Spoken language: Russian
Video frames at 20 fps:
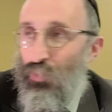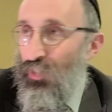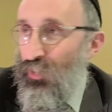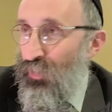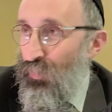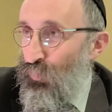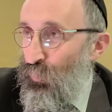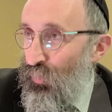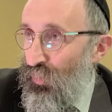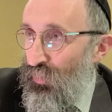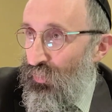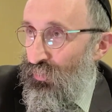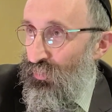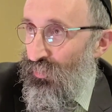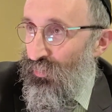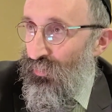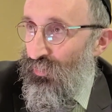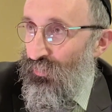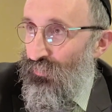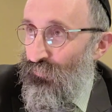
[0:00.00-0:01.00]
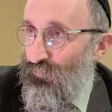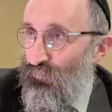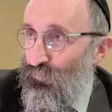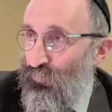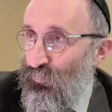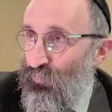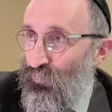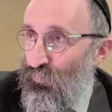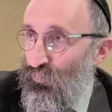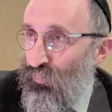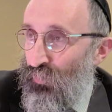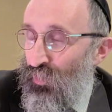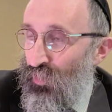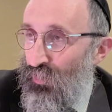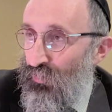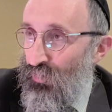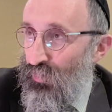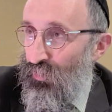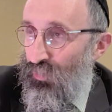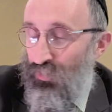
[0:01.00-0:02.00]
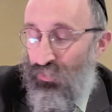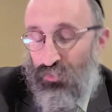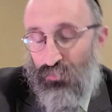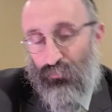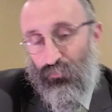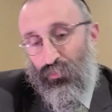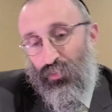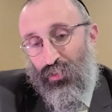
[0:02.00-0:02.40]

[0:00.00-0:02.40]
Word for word: мире принято говорить.